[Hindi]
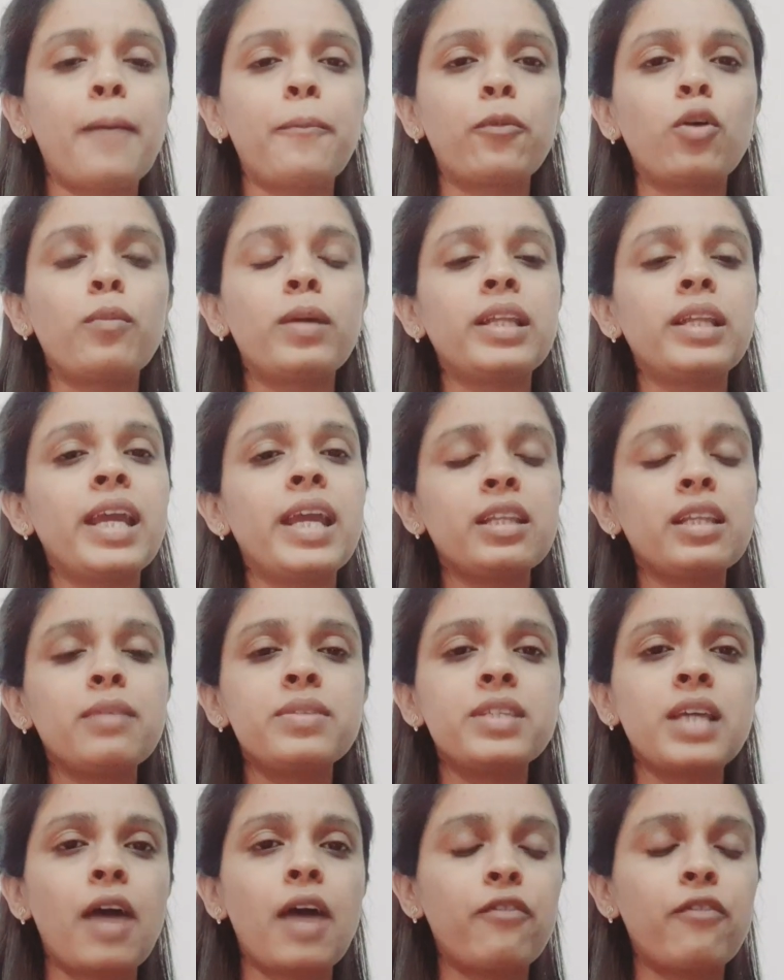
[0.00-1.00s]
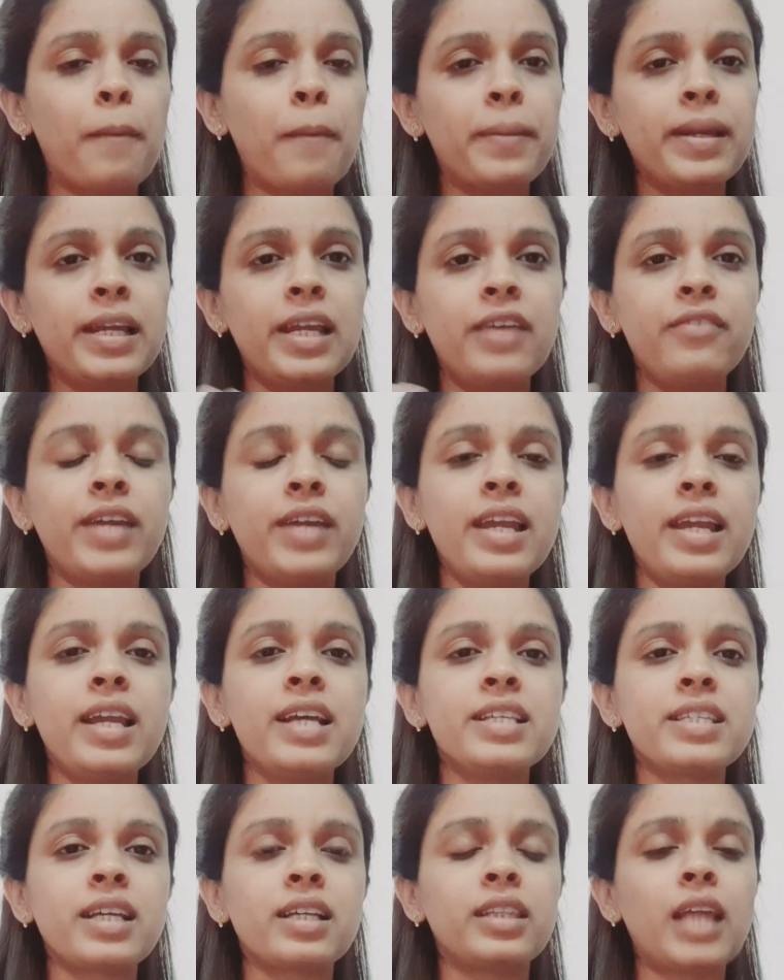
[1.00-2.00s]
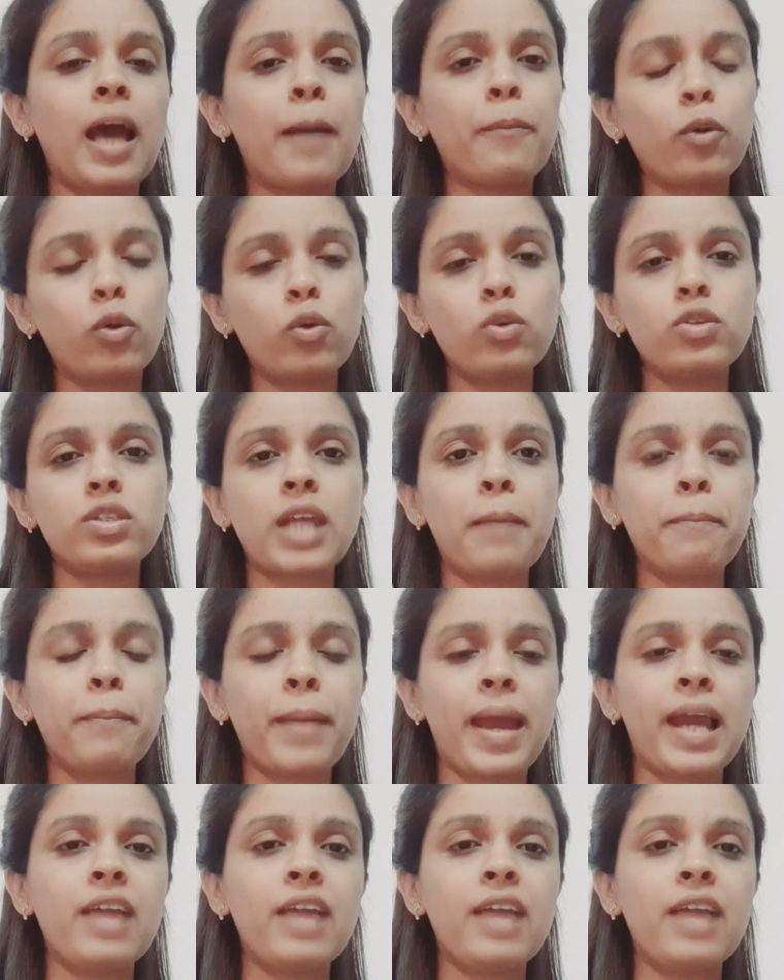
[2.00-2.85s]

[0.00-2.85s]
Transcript: आपको मतलब एकदम से आप वहाँ पे लीव नहीं ले सकते आपको कुछ टाइम